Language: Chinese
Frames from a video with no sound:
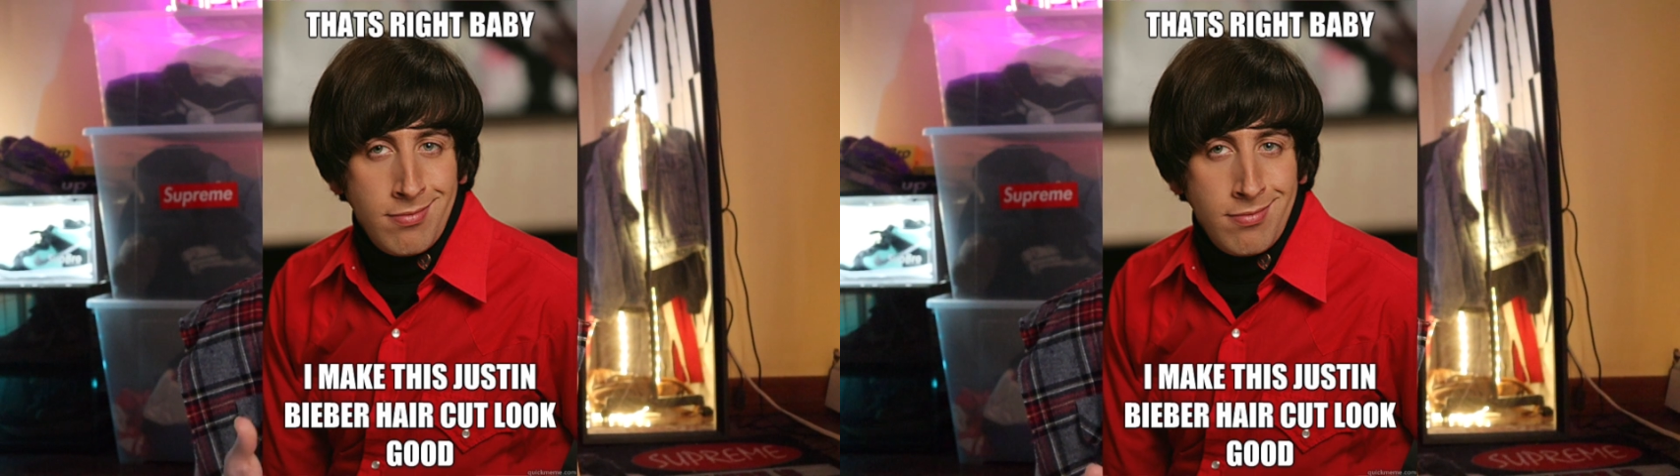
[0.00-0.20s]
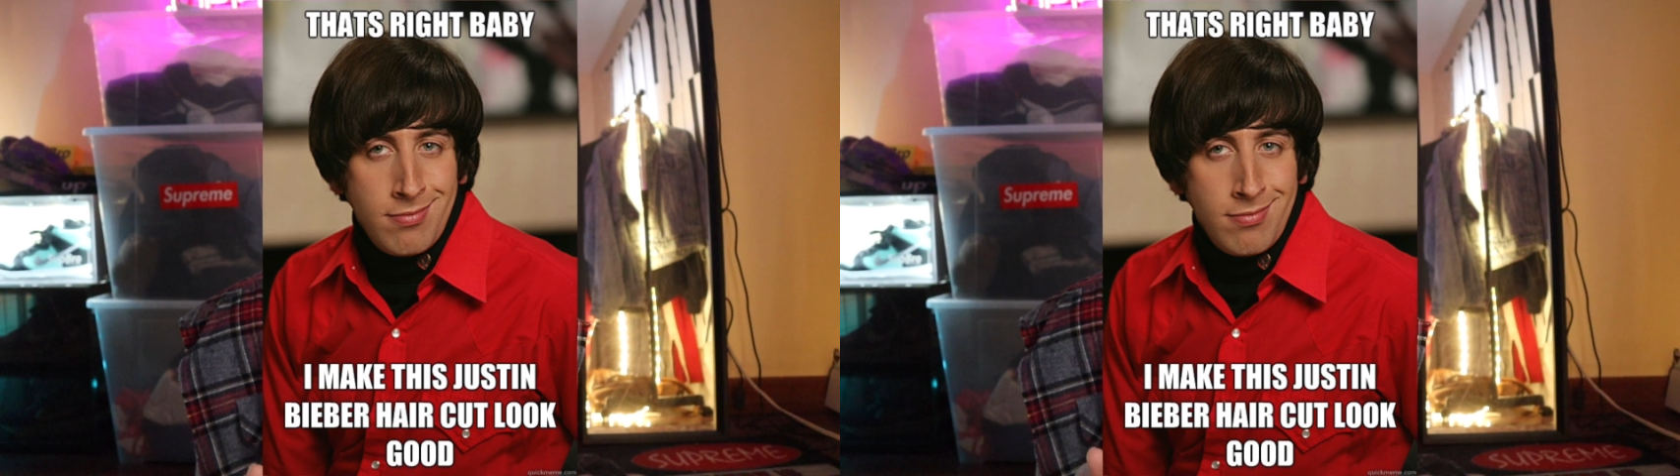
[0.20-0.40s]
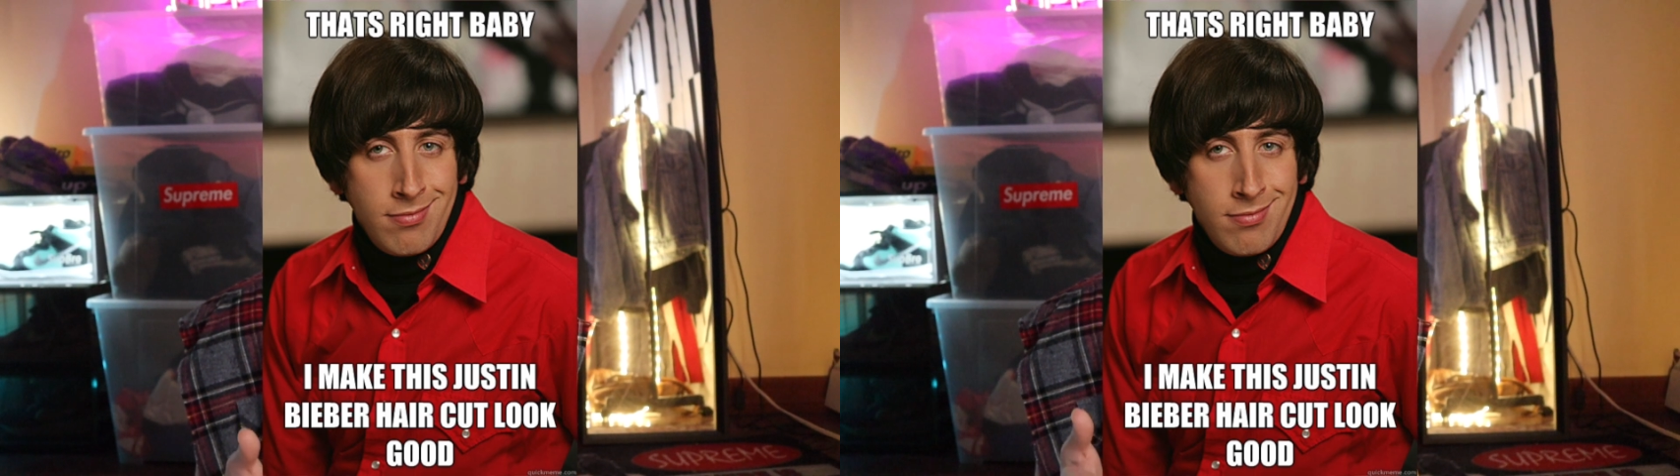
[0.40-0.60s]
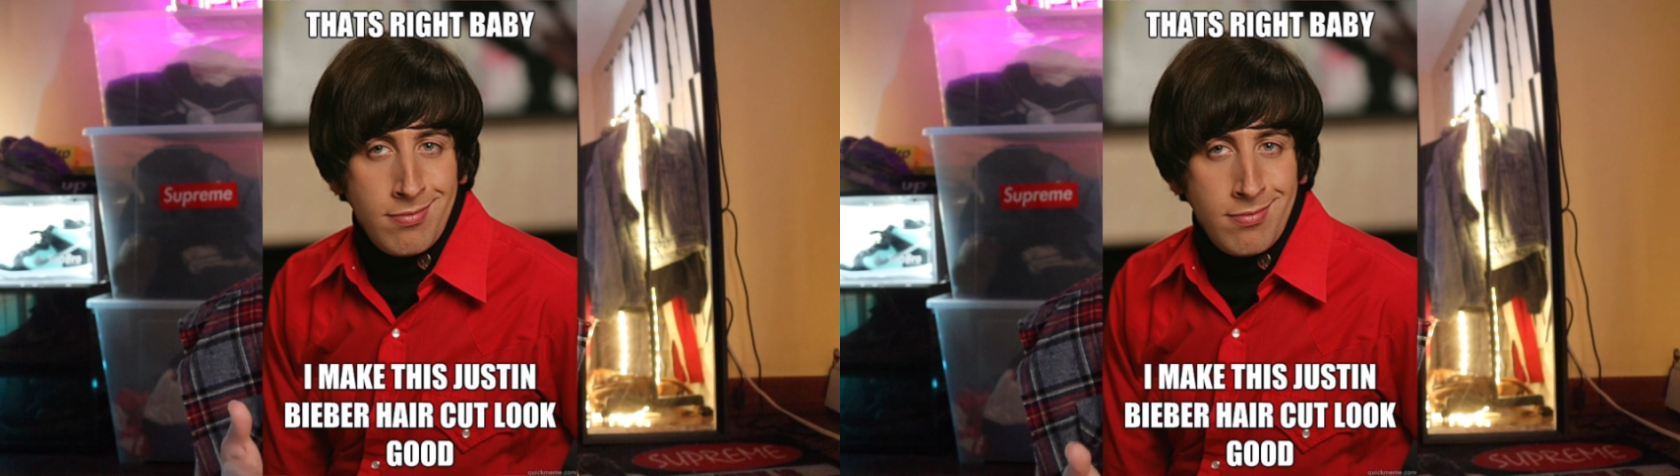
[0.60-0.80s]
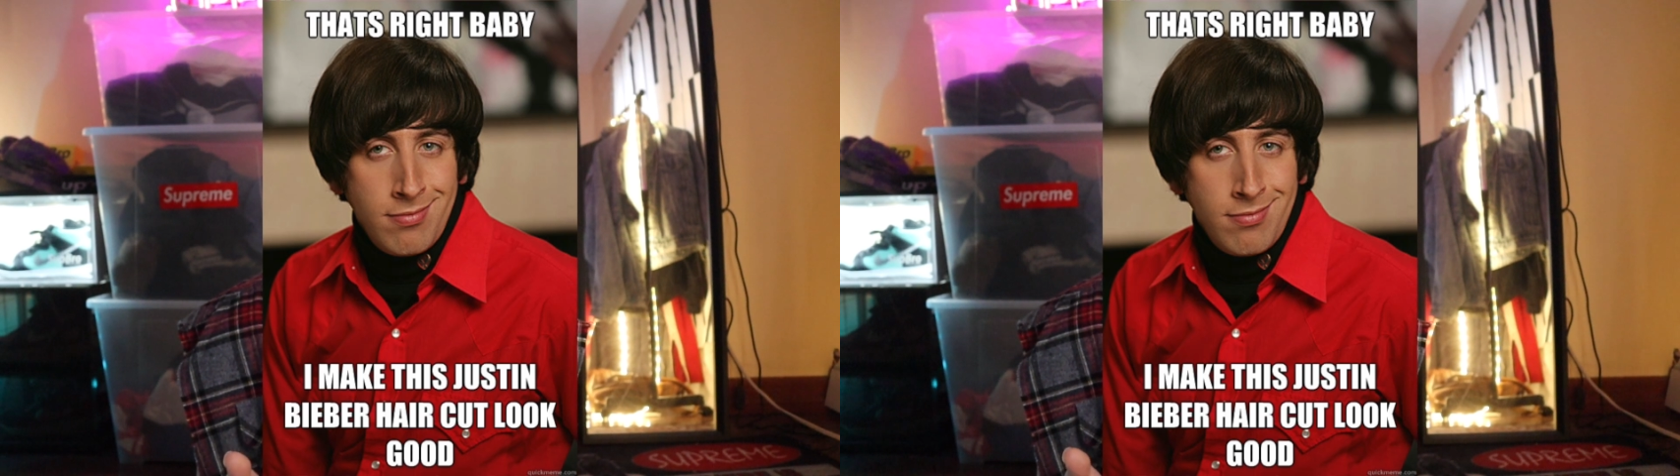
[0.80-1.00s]
爱豆
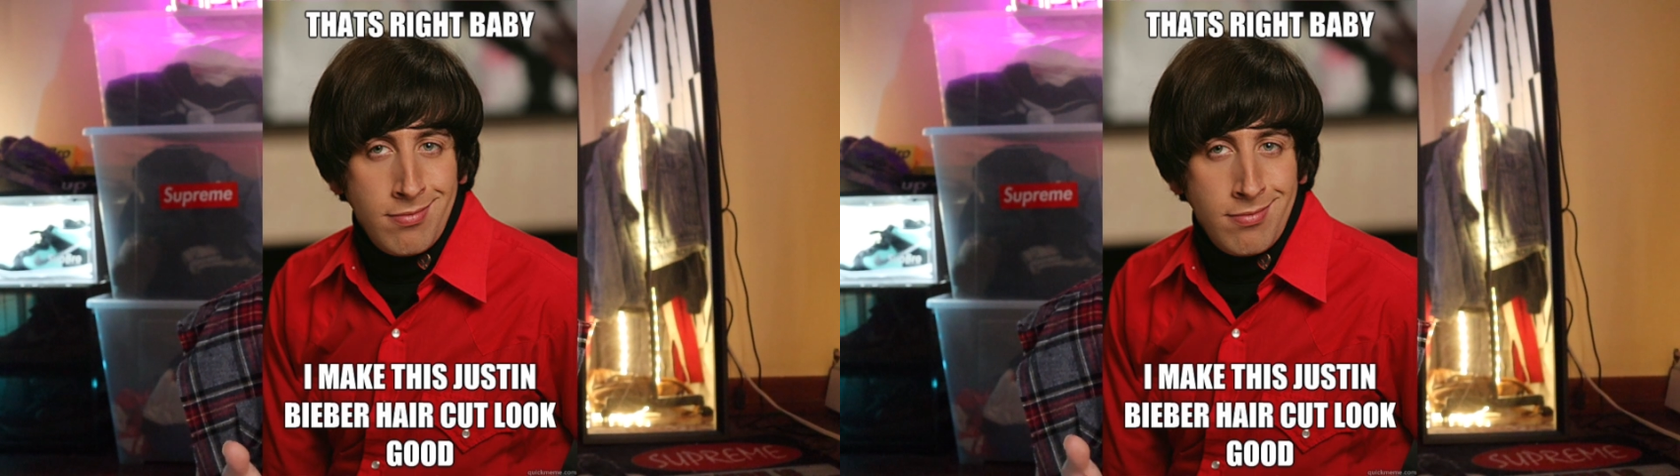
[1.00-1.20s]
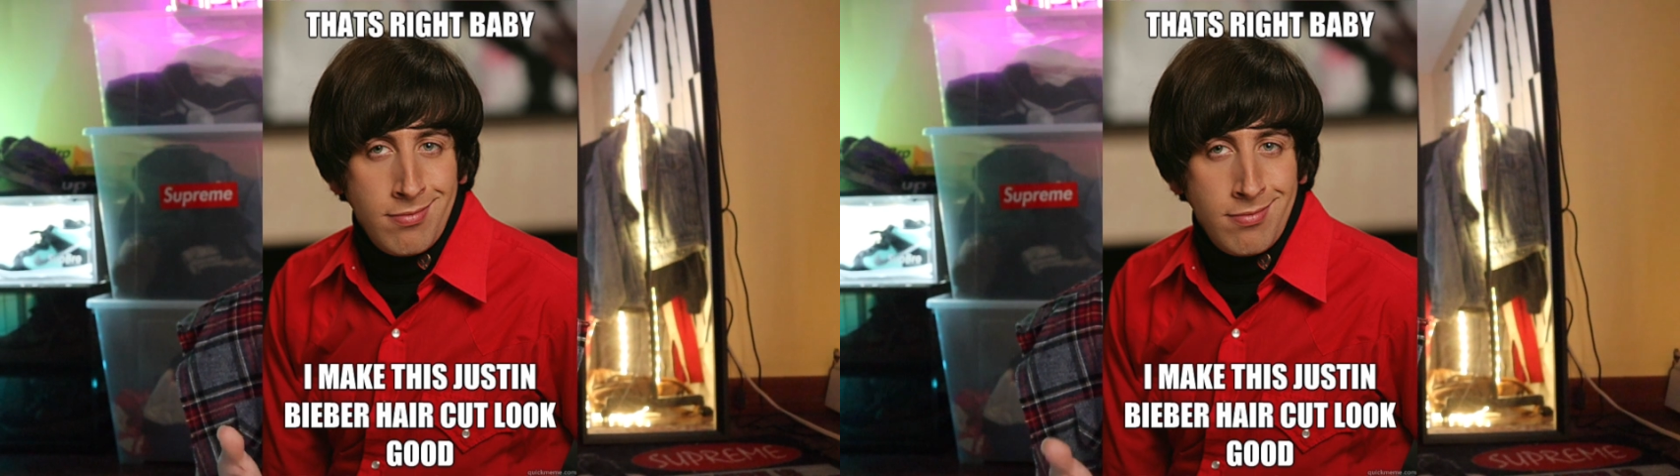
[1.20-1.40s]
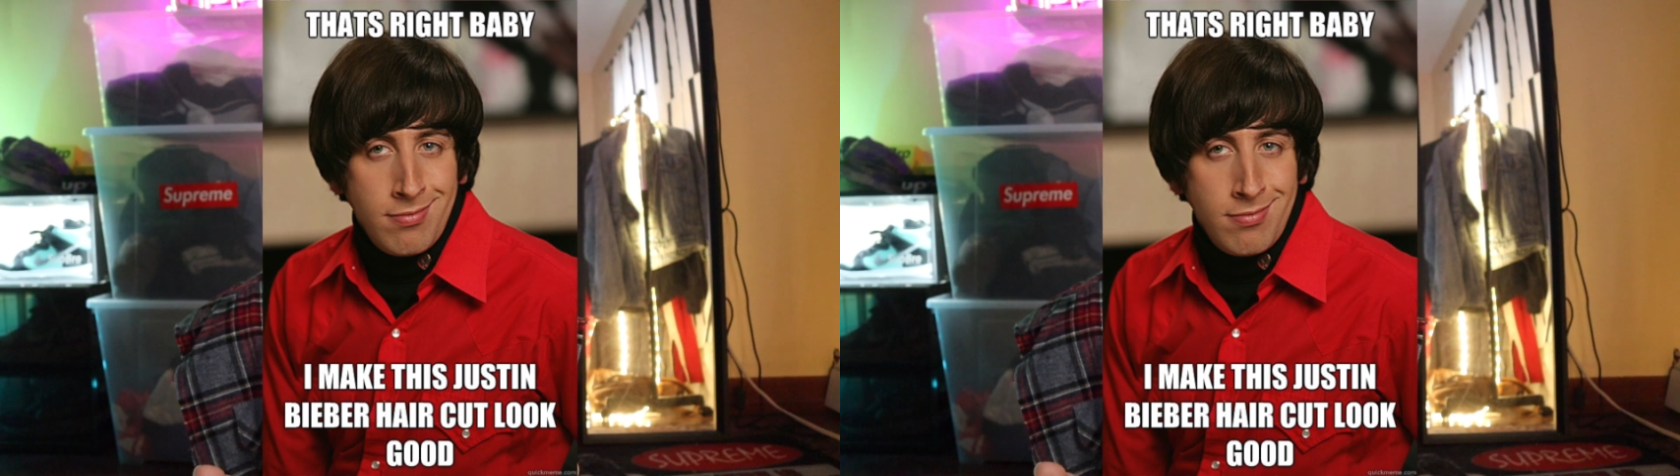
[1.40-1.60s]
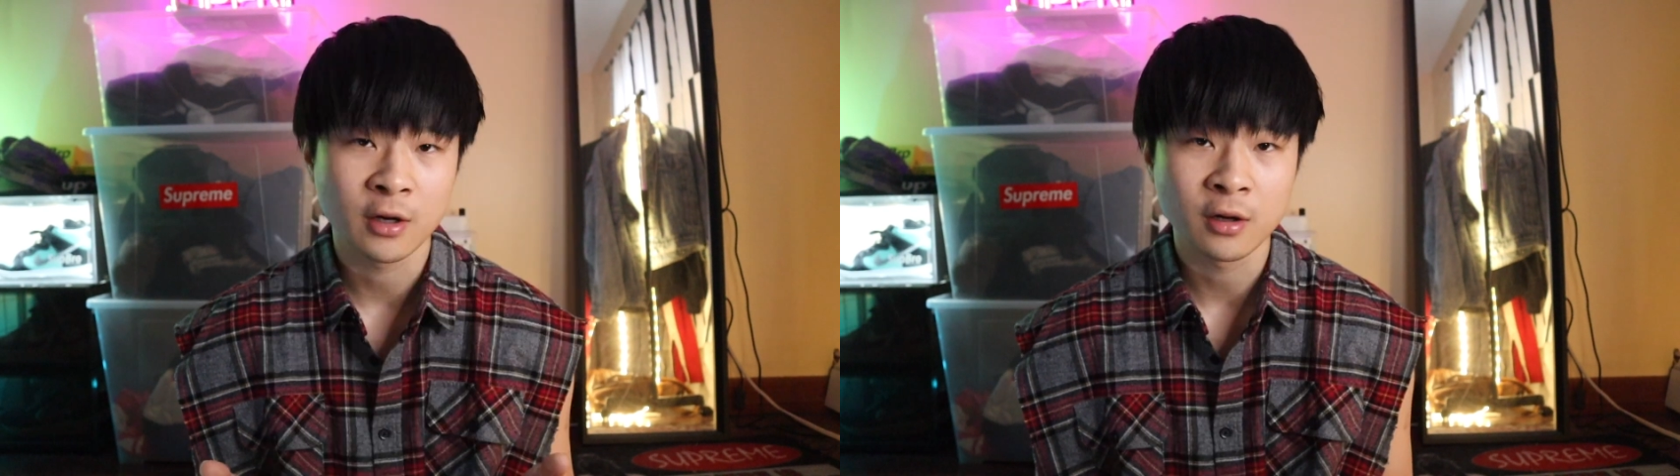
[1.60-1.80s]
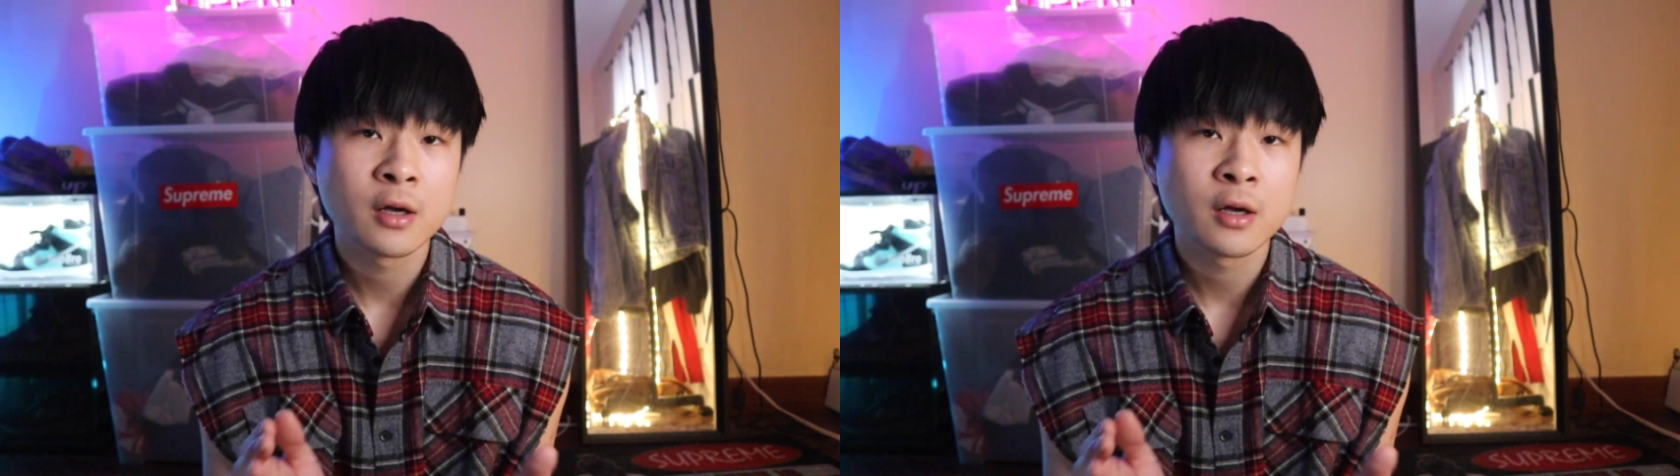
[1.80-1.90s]
文化图腾